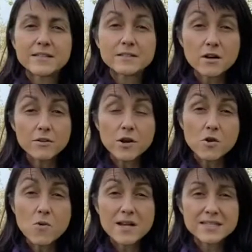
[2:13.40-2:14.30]
cette grande
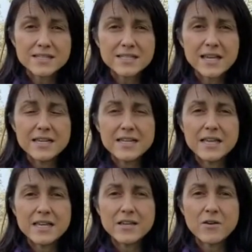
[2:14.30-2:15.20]
angoisse qui est
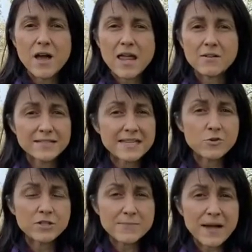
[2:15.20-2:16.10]
liée à l'anxiété
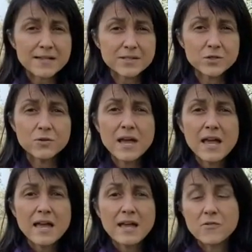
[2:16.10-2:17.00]
de séparation
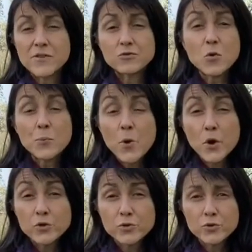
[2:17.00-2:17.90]
est en fait une
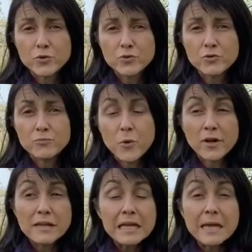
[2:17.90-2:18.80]
peur, de, peur
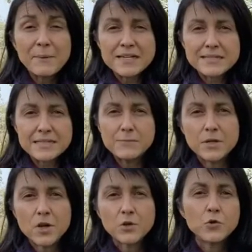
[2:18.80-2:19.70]
irrépressible
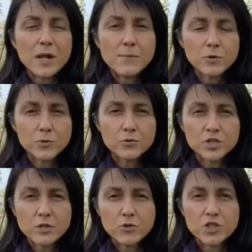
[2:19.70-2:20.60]
de l'abandon
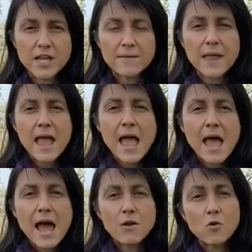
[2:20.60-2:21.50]
chez le chien.
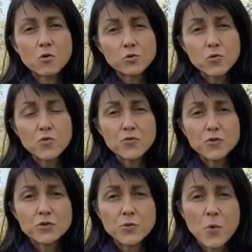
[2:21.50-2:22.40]
Alors on trouve
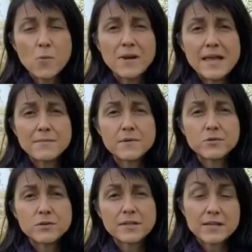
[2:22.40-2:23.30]
ce problème
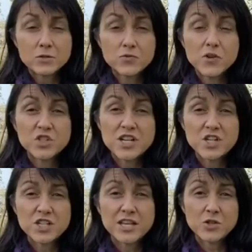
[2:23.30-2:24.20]
très souvent chez les
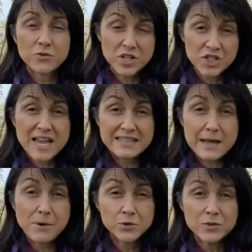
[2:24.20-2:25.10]
chiens qui ont déjà été
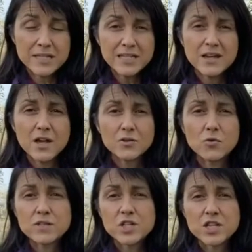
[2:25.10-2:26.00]
abandonnés,
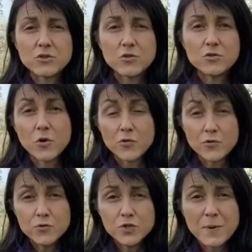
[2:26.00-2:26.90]
donc des chiens de,
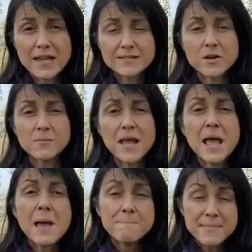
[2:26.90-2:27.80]
refuge par exemple,
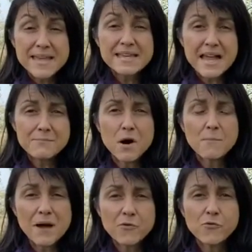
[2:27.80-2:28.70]
mais également
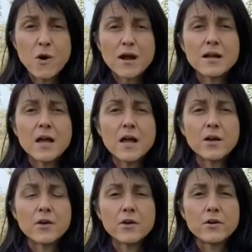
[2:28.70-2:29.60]
parfois
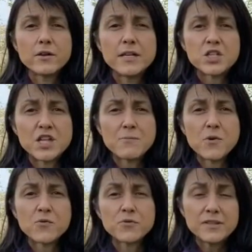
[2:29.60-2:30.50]
euh, les chiens
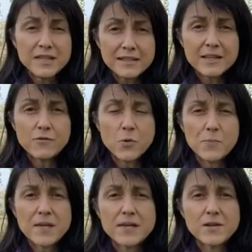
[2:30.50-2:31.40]
peuvent
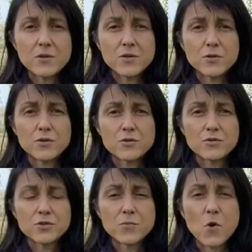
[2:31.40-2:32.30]
développer euh,
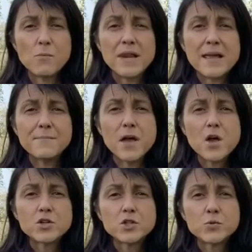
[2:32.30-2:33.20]
ce problème
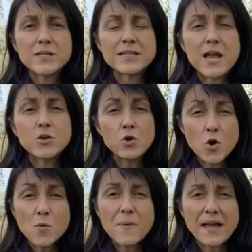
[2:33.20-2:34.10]
suite à une
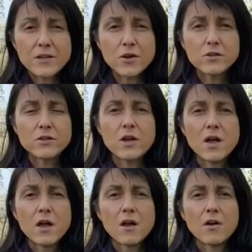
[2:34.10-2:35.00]
longue période
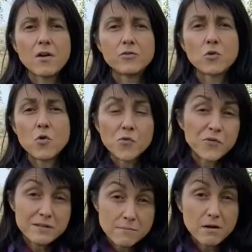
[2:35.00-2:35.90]
euh, de
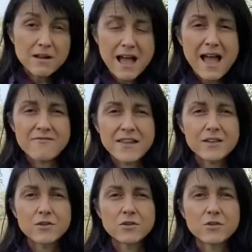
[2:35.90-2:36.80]
confinement avec
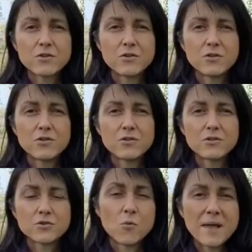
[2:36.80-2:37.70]
euh, euh,
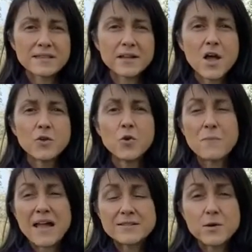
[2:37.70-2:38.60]
son maître. Donc
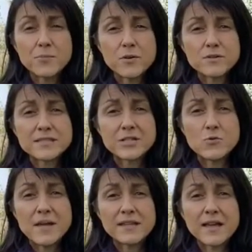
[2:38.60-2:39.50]
par exemple, si
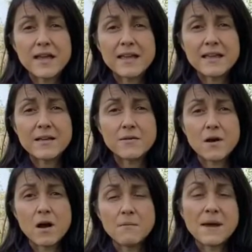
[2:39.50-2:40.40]
le maître est
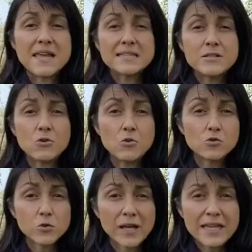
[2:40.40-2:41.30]
en maladie de
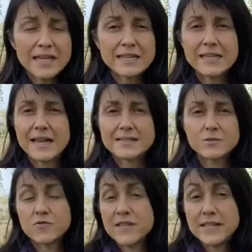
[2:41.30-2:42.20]
longue durée et qu'il
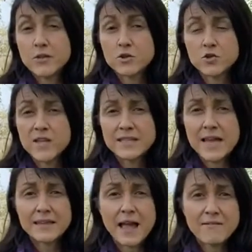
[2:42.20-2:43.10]
reste 24 heures sur
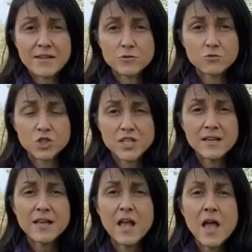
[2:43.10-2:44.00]
24 avec son chien,